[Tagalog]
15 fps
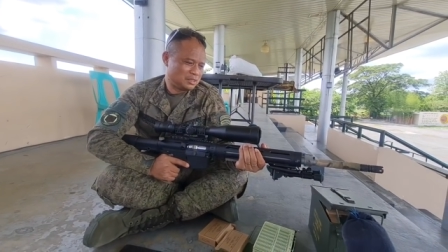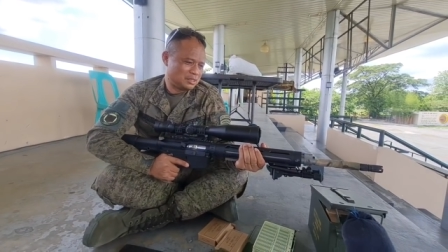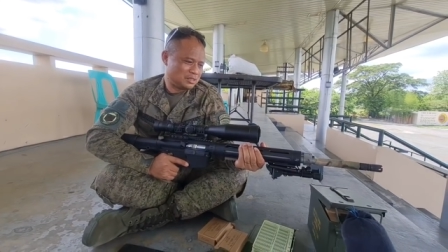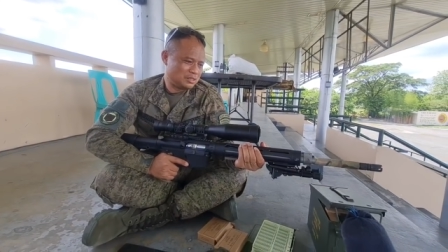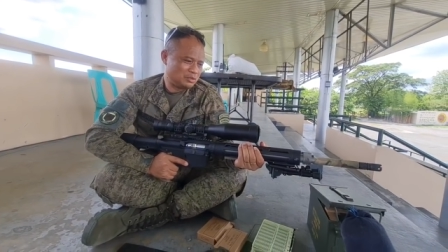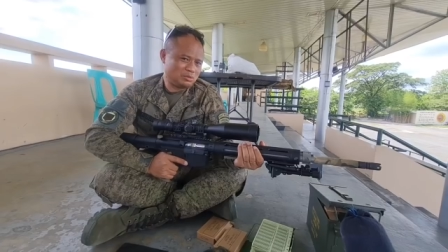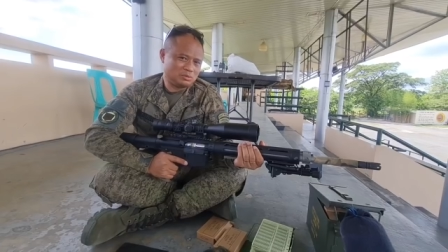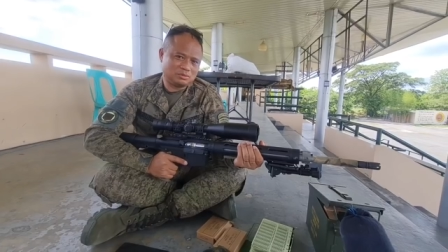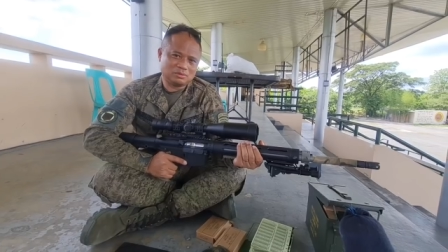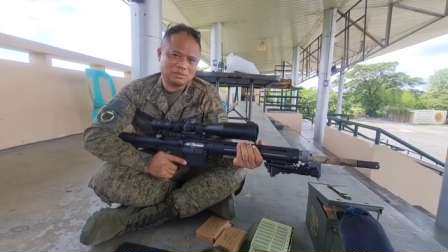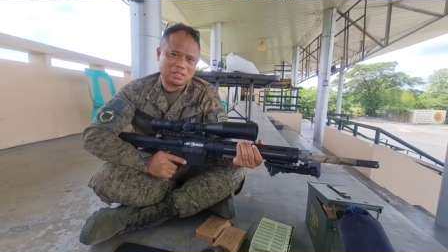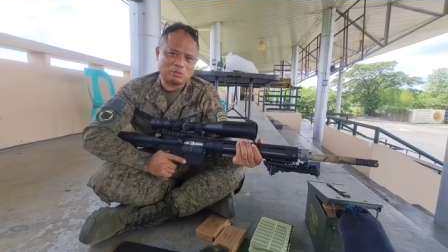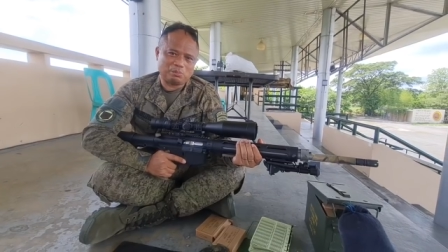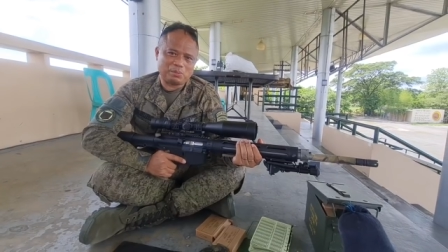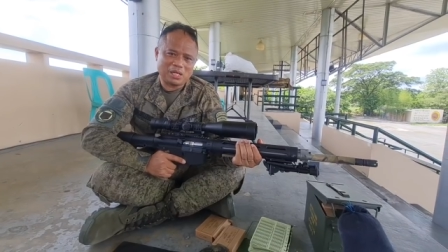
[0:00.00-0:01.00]
uh,
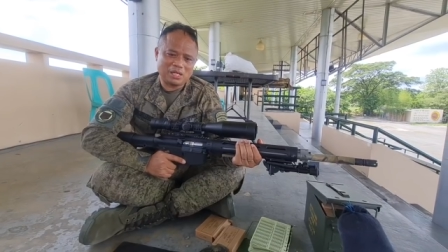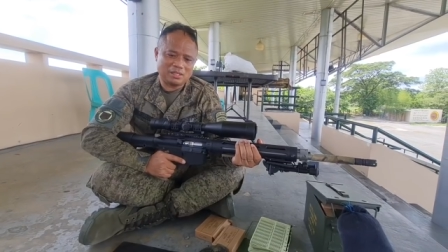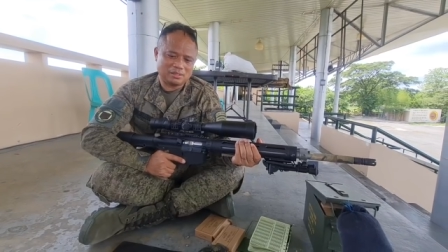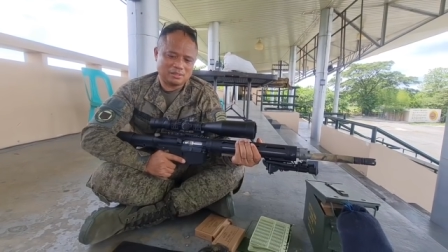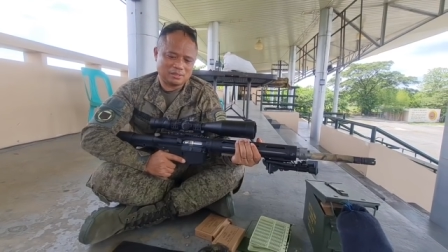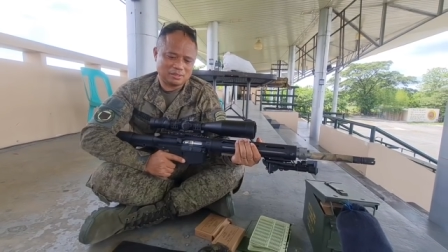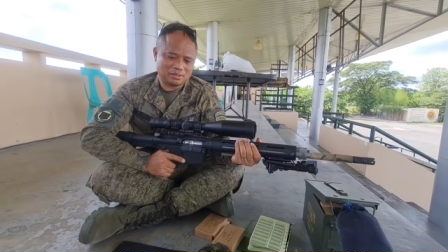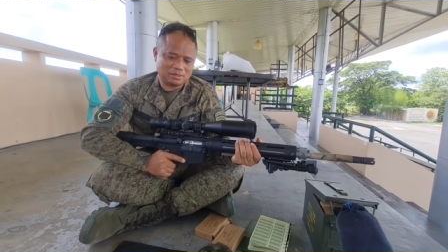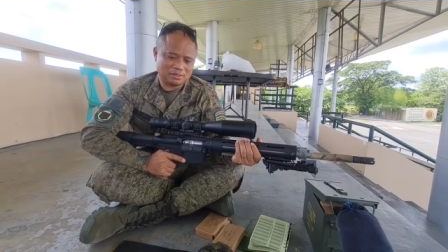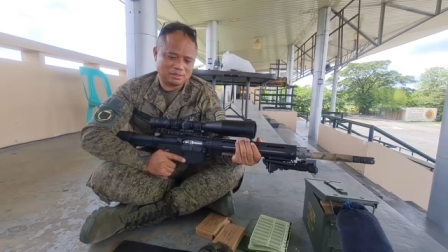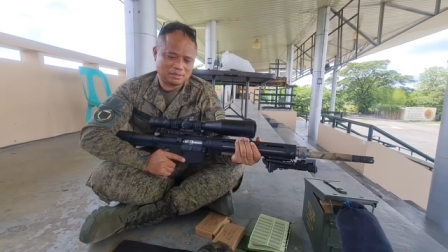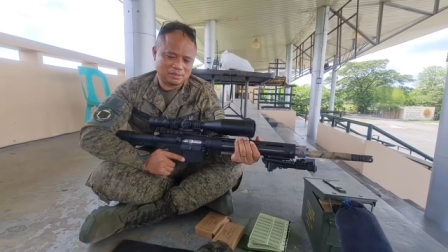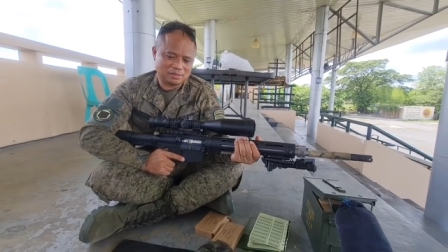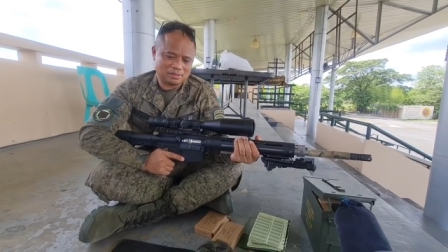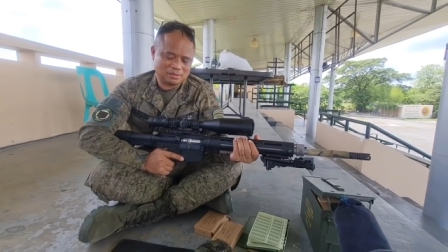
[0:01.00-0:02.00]
noong ano pa, ang
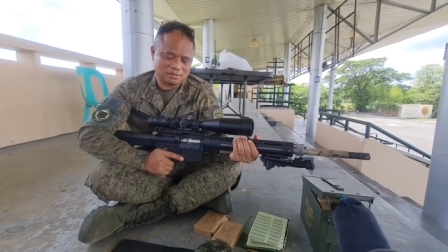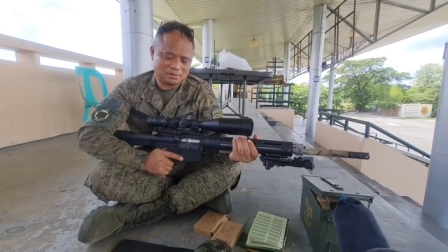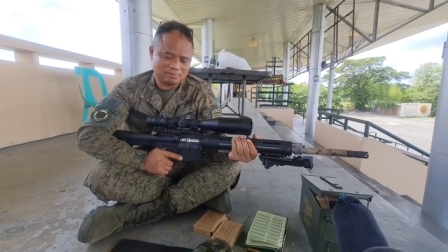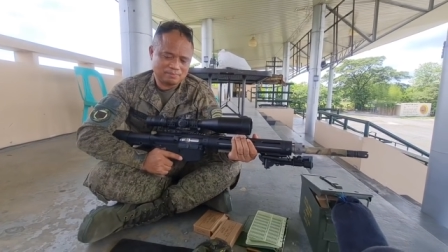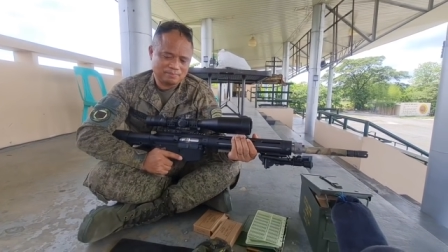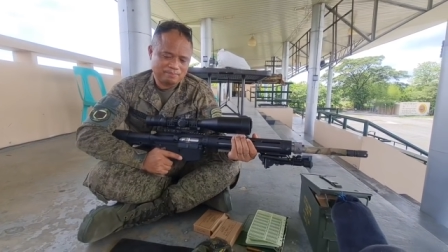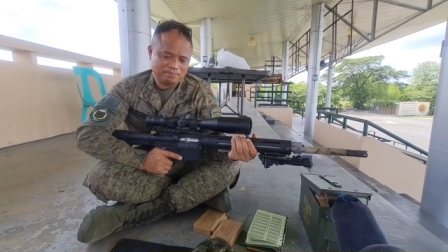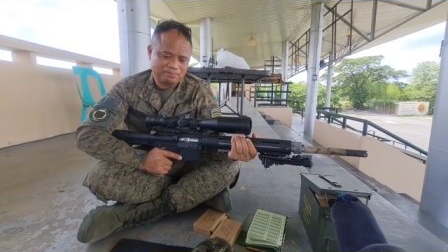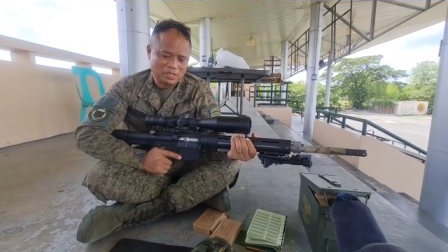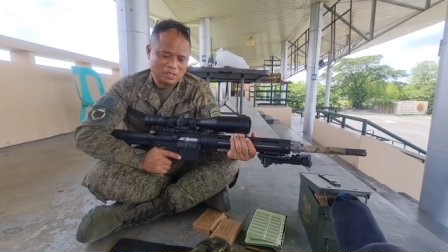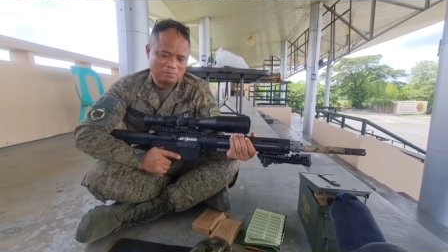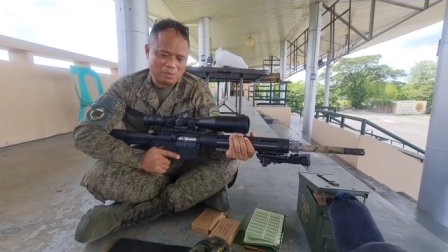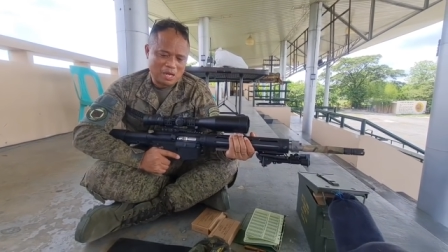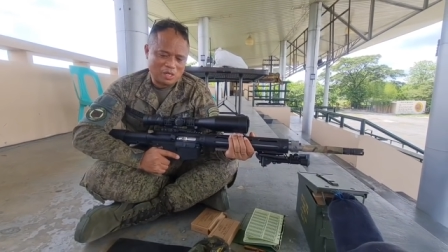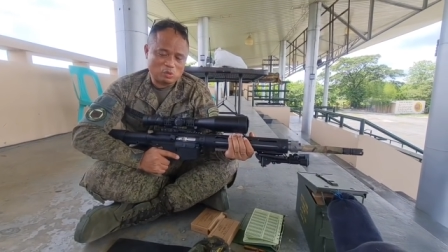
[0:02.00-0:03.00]
uh,
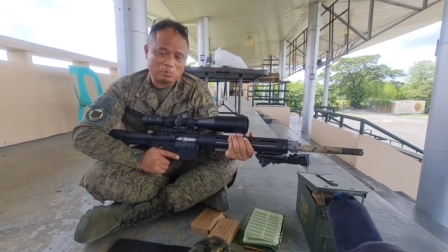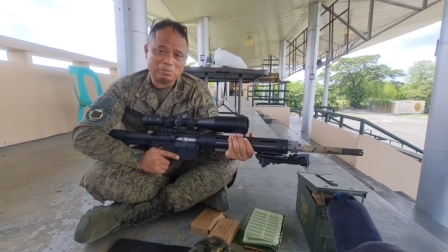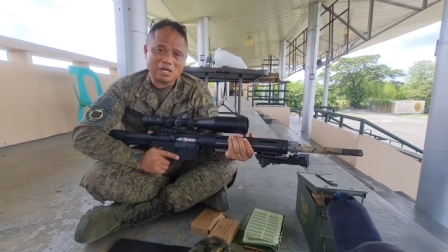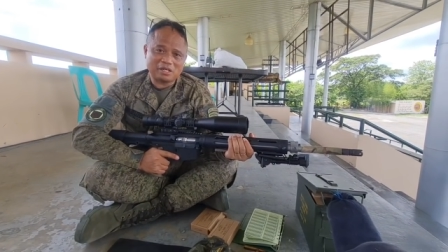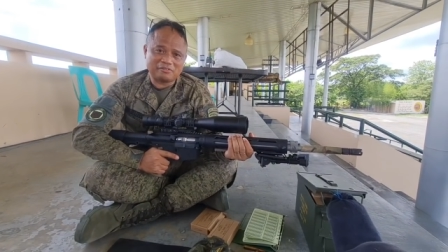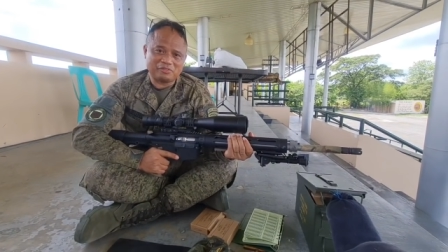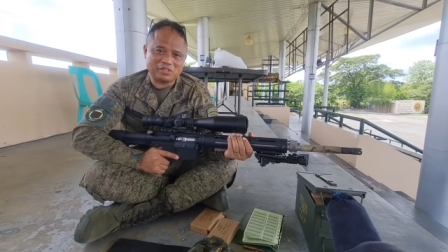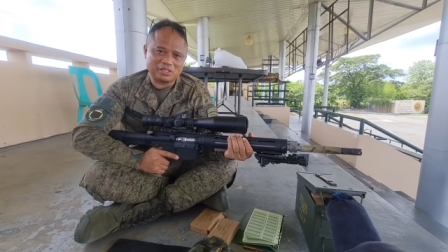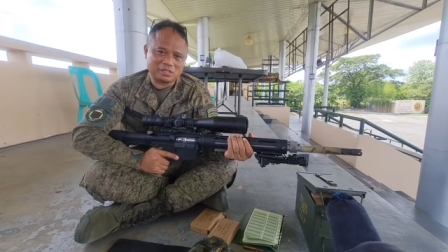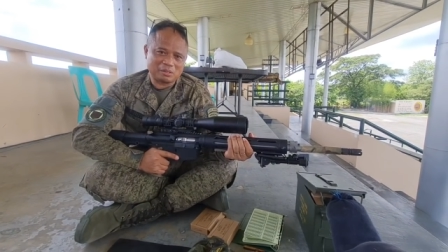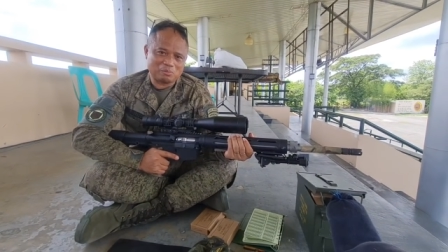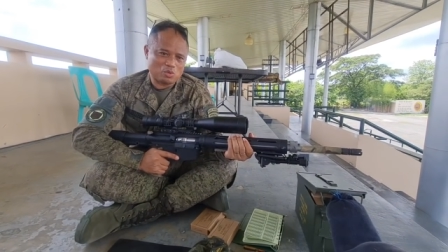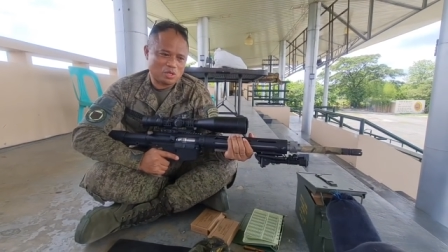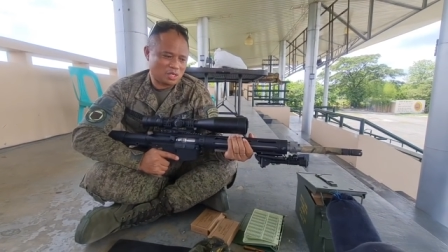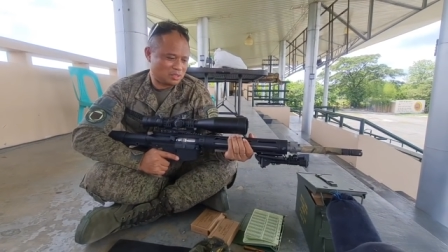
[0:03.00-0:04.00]
bago pa ang
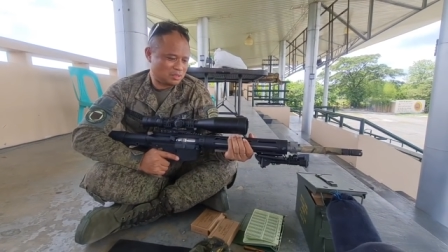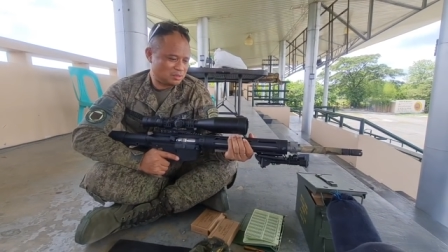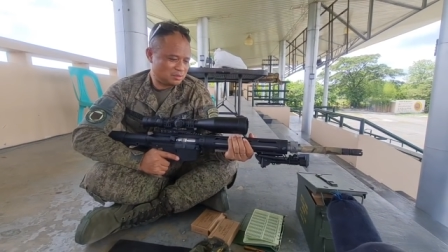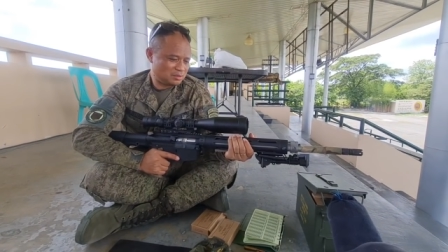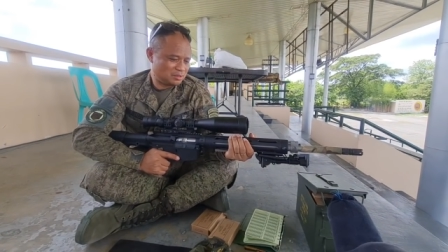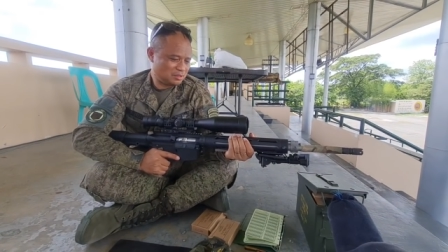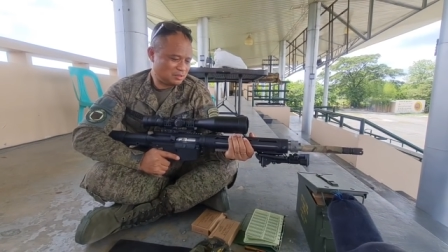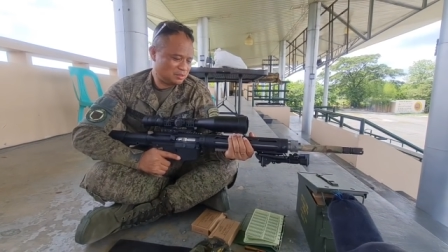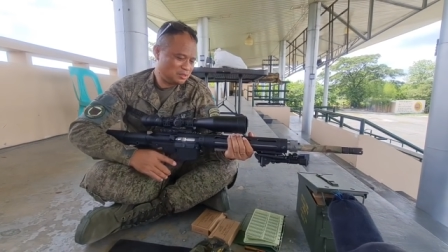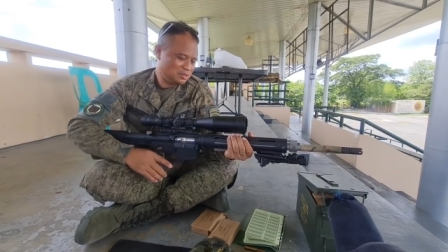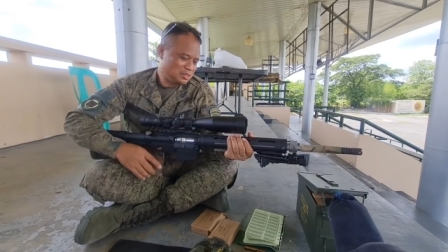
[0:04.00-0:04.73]
Vietnam War, no?